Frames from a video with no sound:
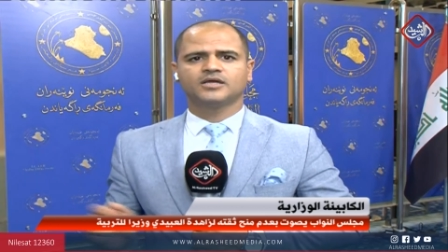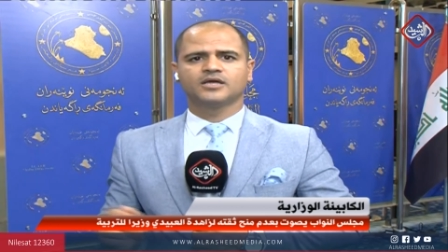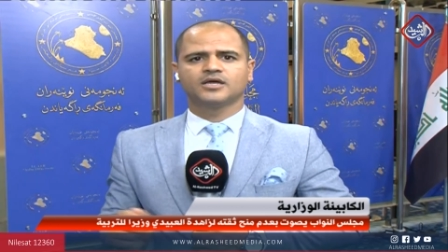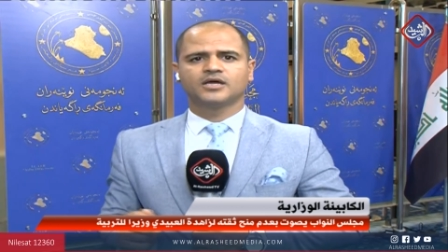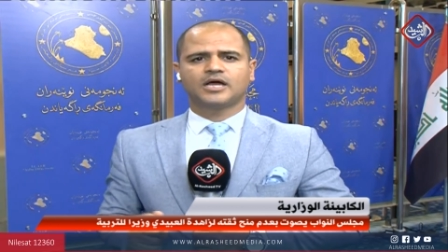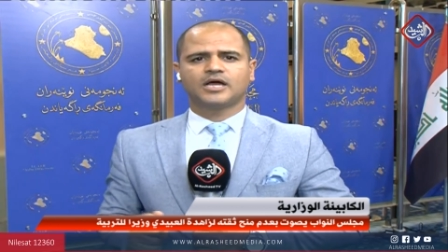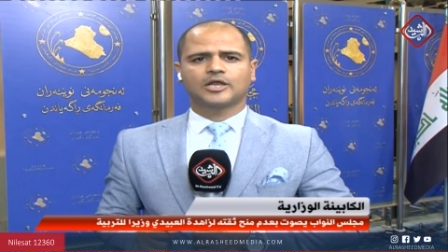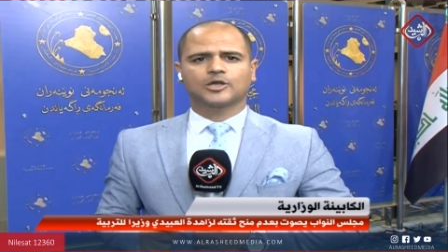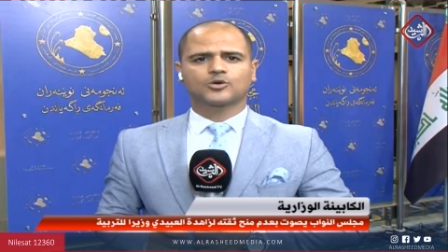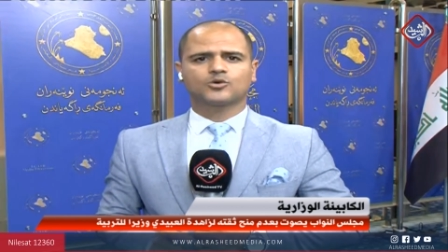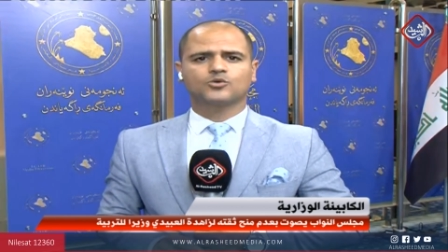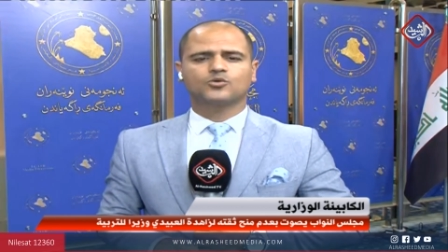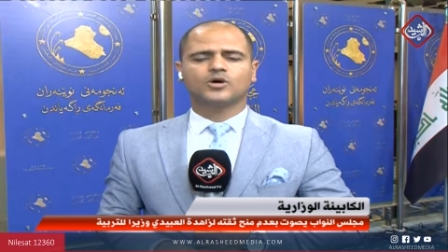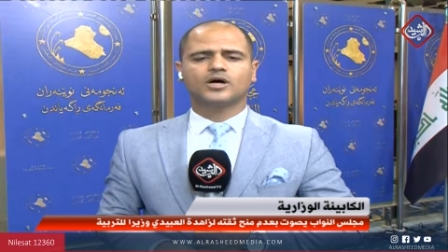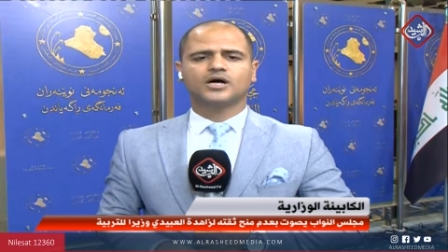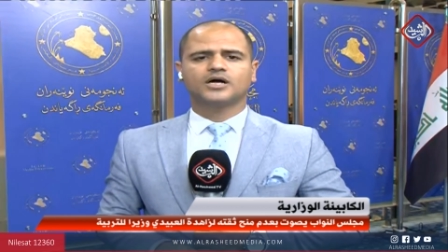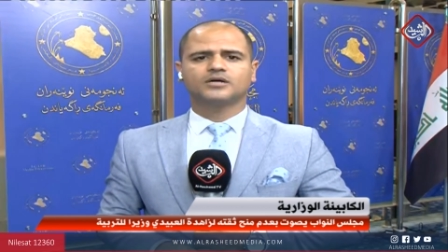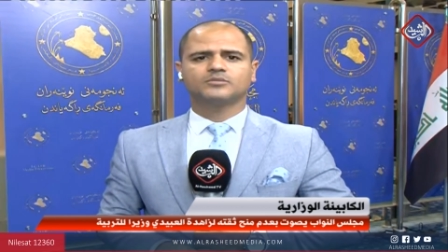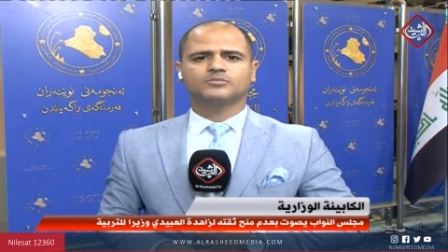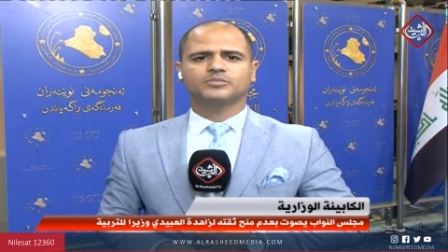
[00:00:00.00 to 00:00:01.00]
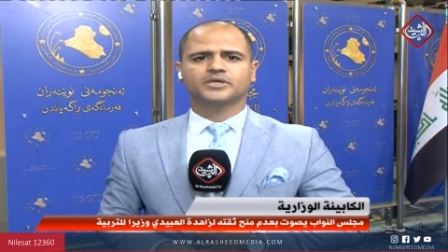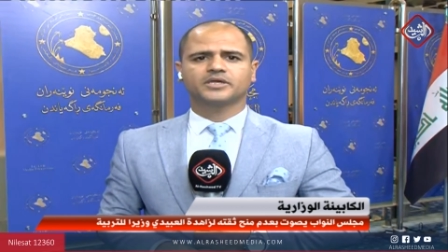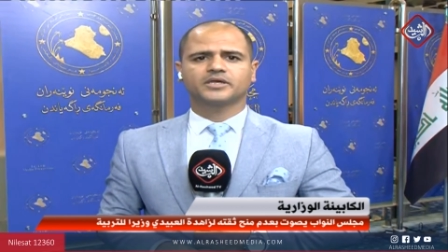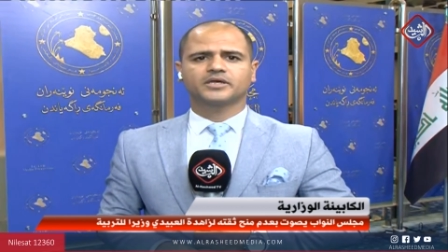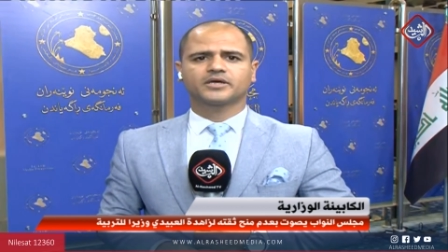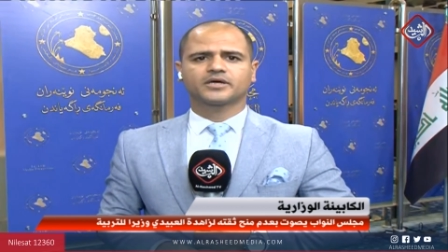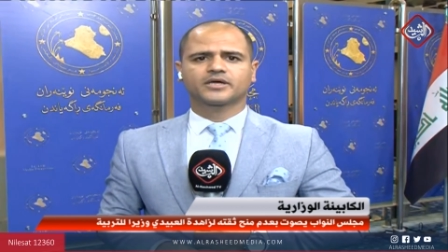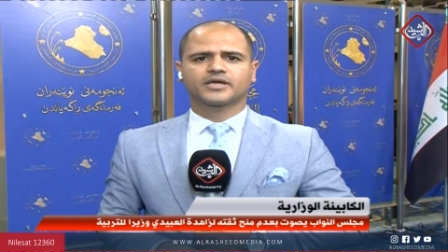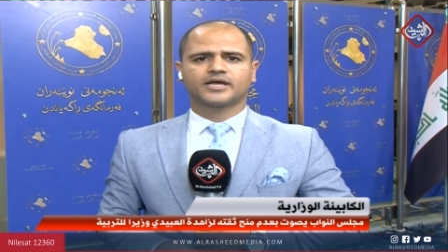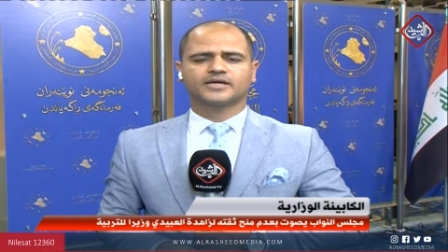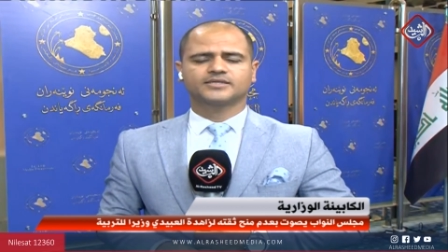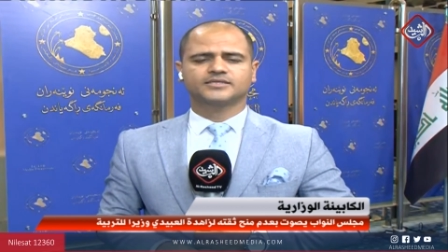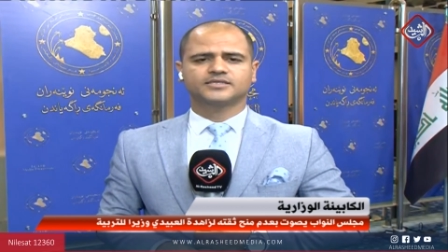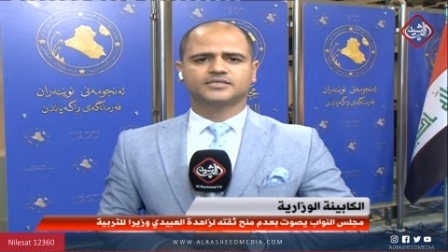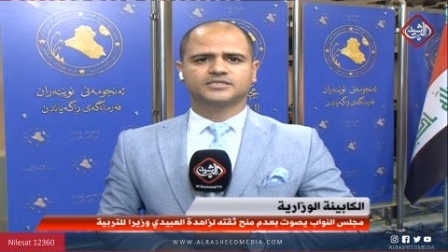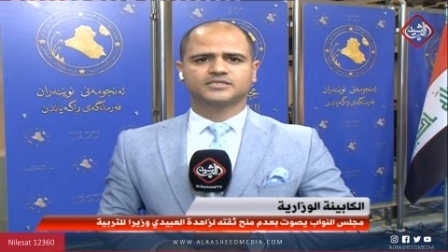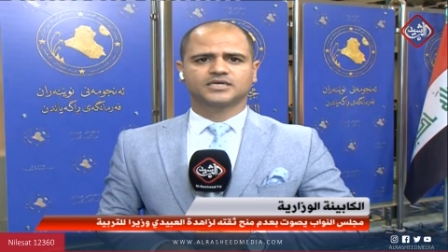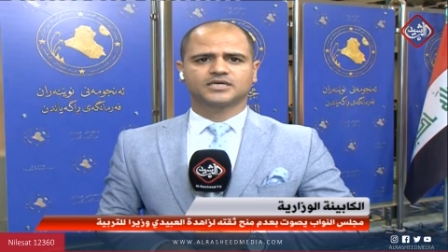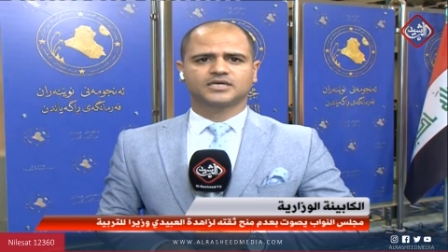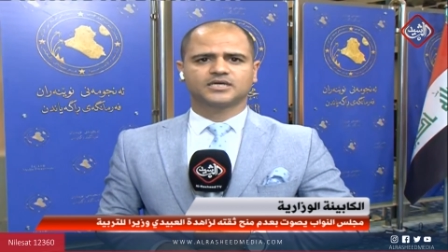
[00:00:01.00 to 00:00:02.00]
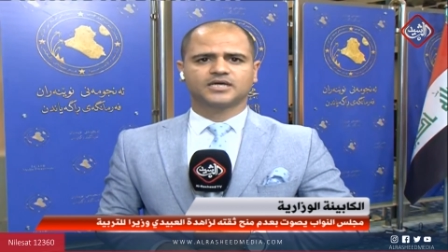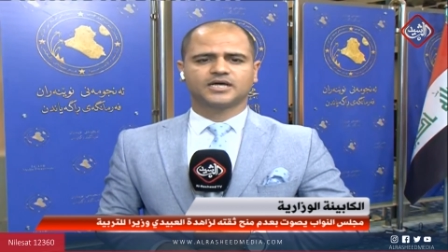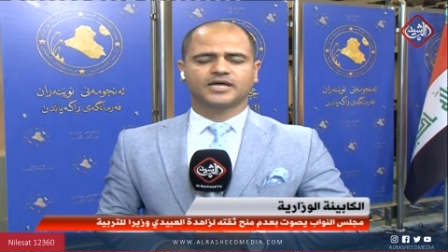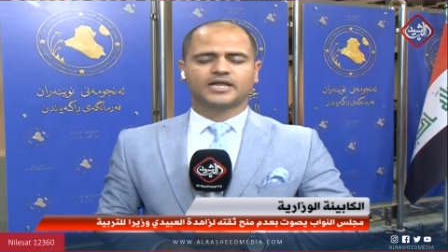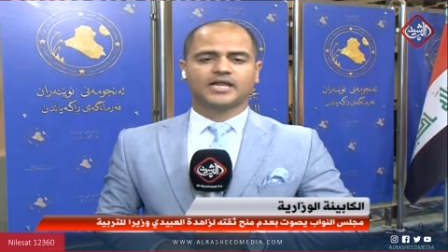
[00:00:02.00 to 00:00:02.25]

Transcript: القوه بقياده آه،